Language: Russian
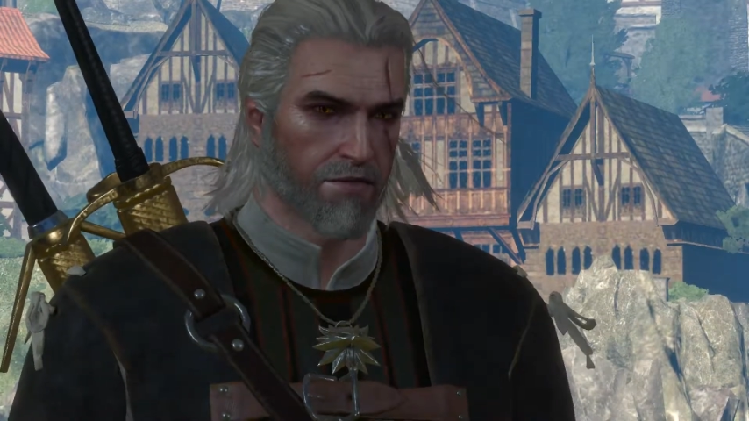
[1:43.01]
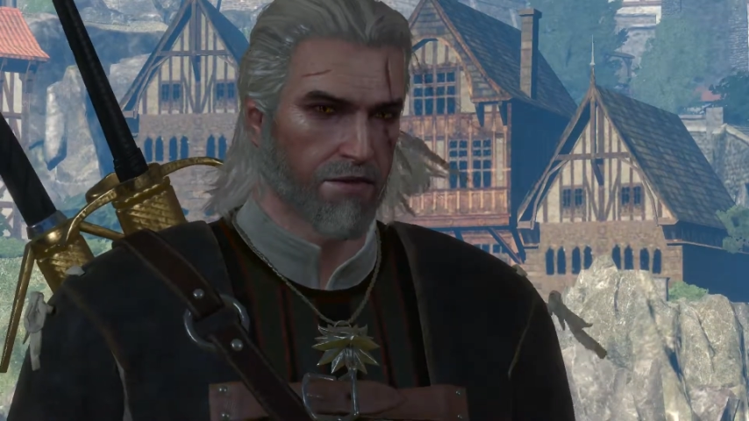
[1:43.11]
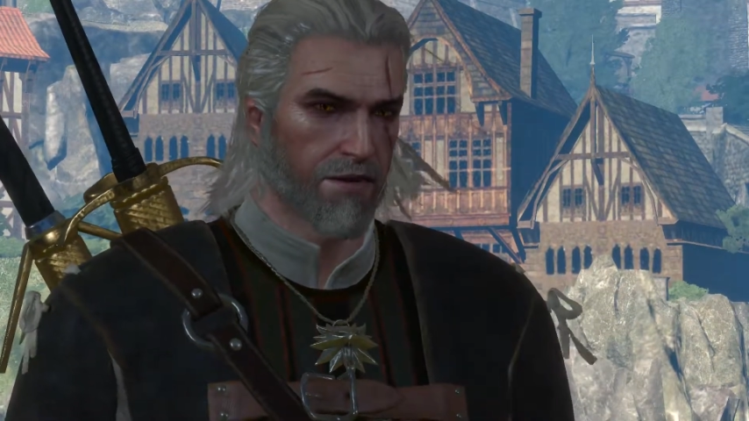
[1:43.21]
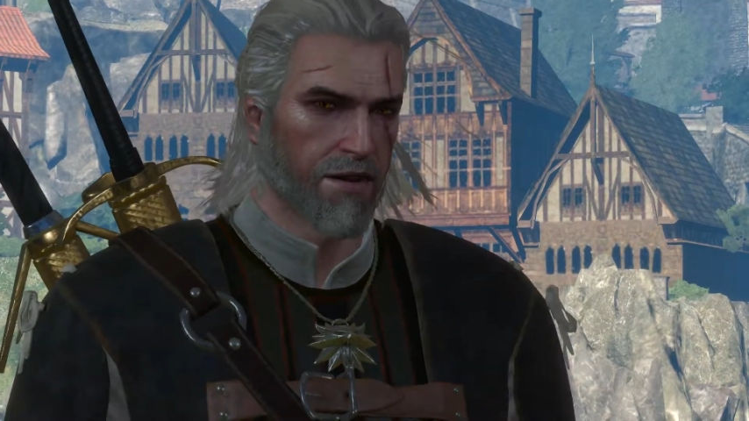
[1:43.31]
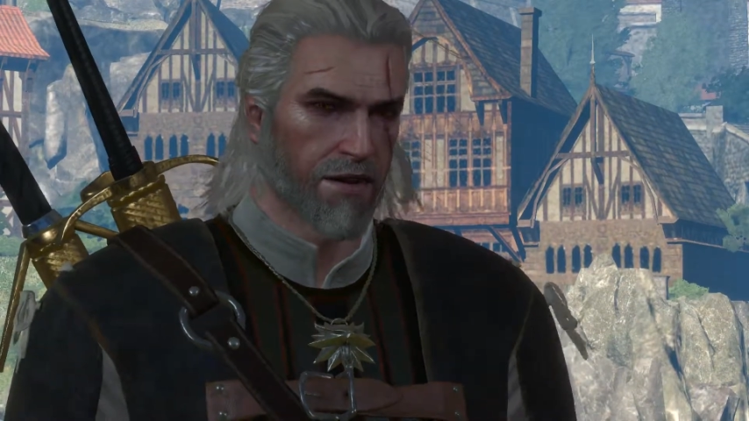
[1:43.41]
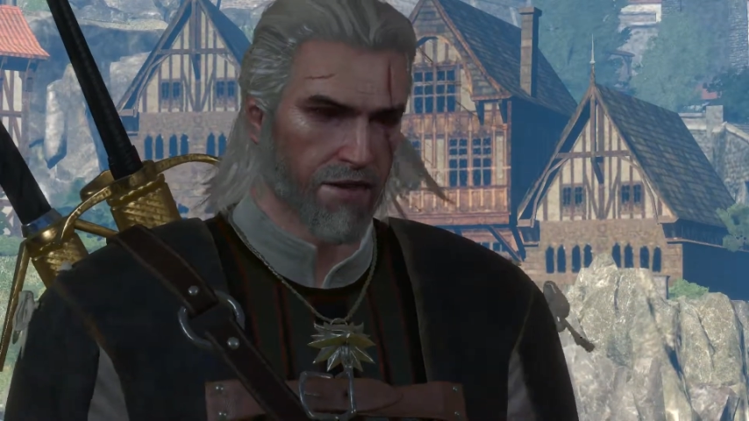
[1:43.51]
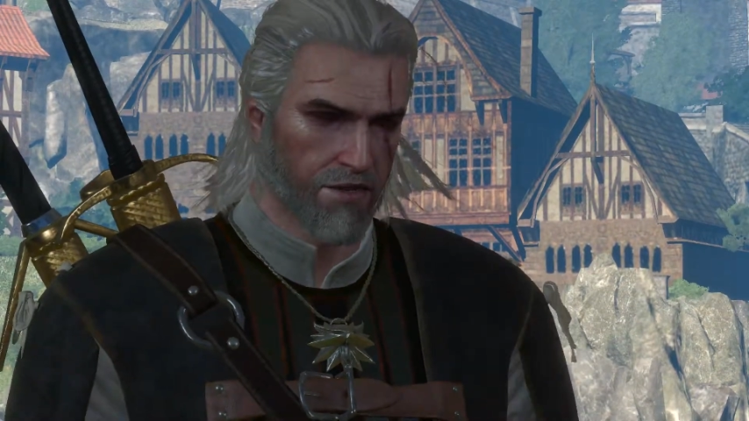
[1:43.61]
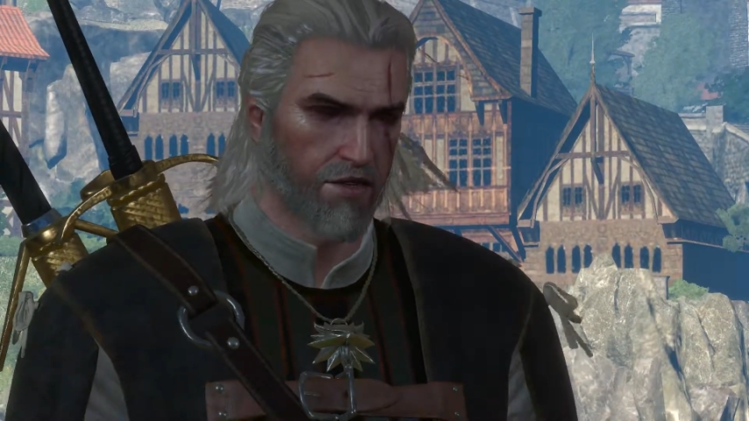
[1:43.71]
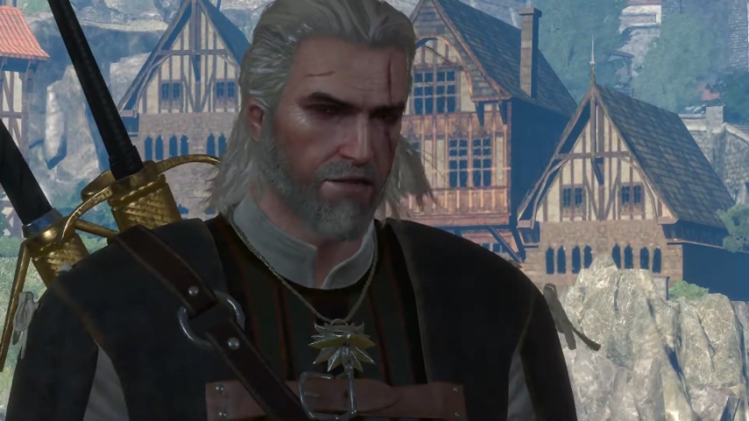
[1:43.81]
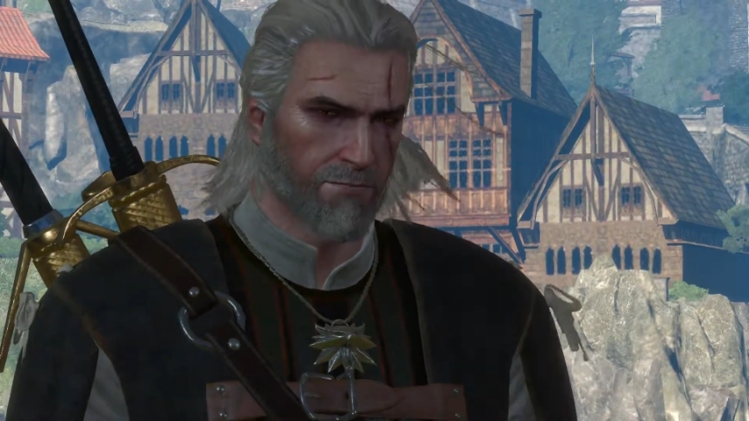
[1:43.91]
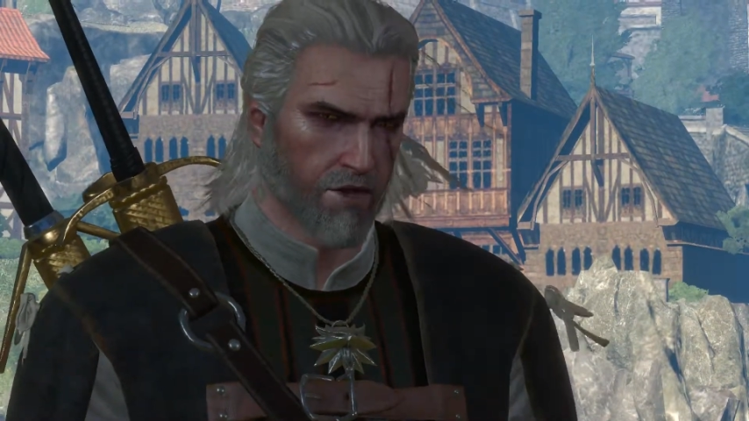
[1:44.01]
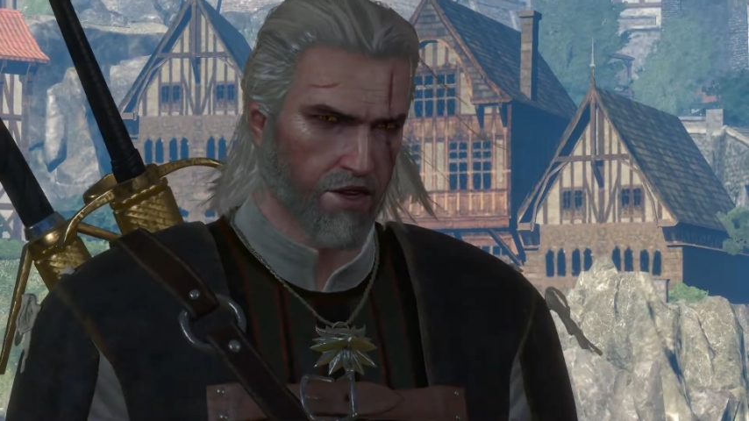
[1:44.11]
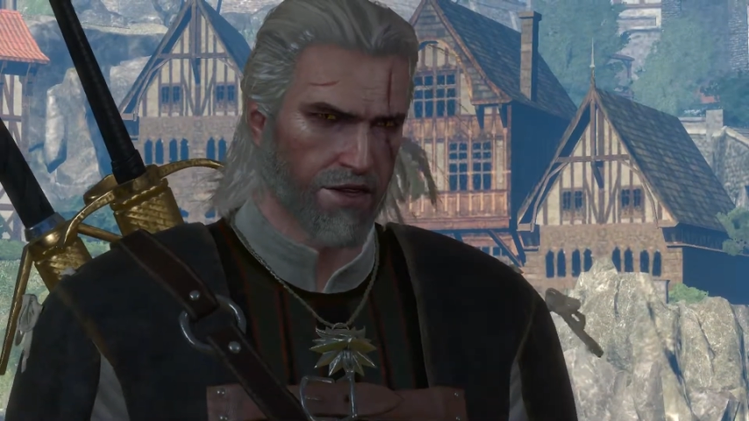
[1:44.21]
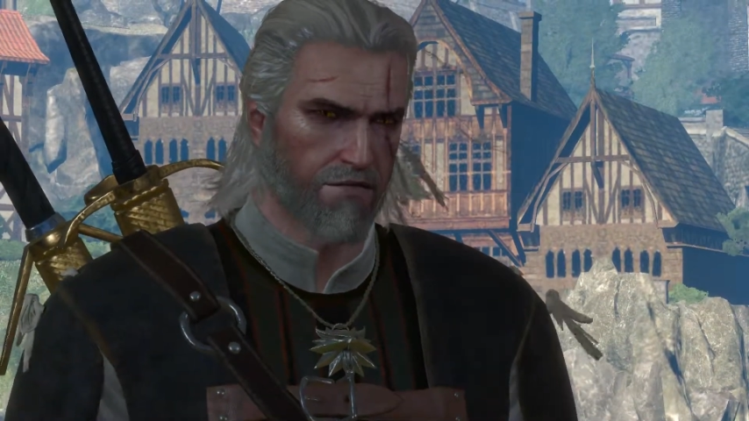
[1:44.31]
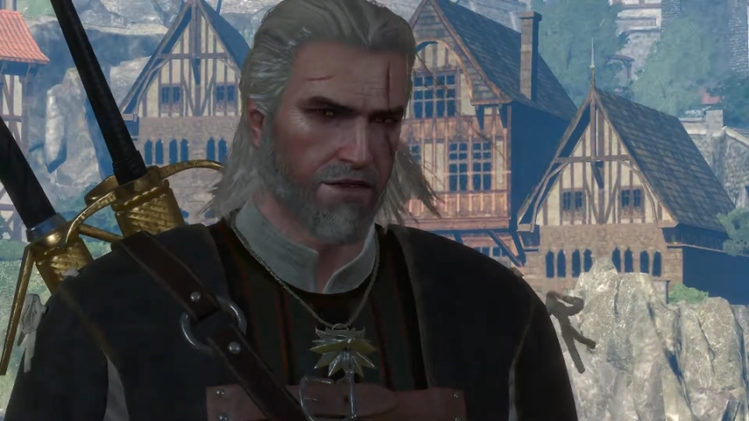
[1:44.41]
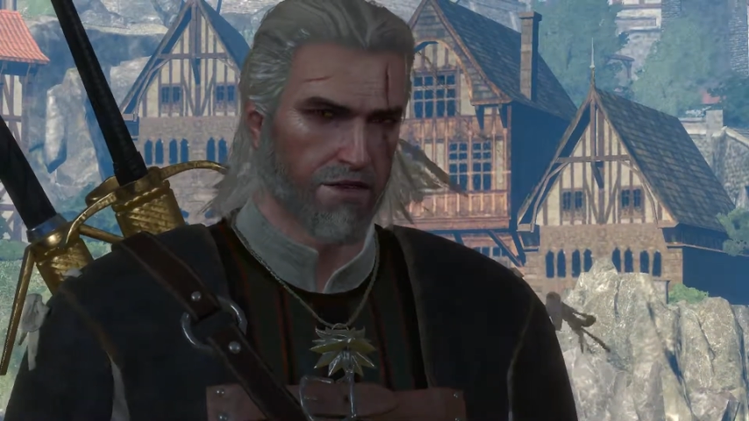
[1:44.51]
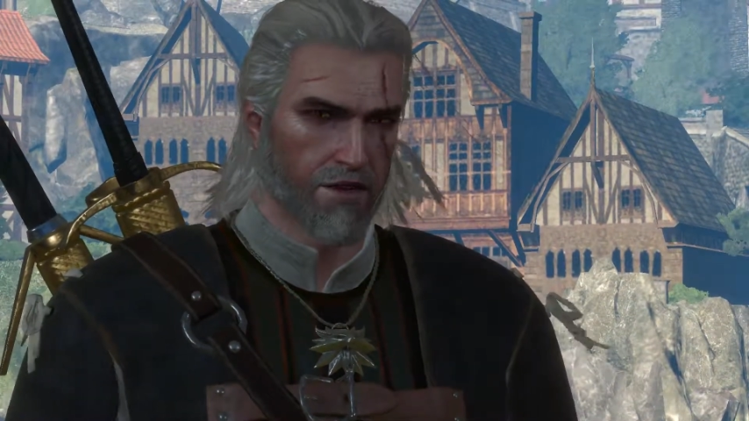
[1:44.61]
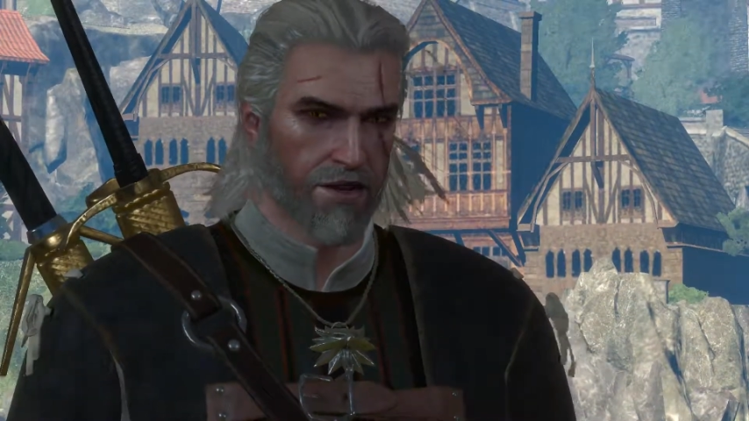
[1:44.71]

Ну ладно, может в этот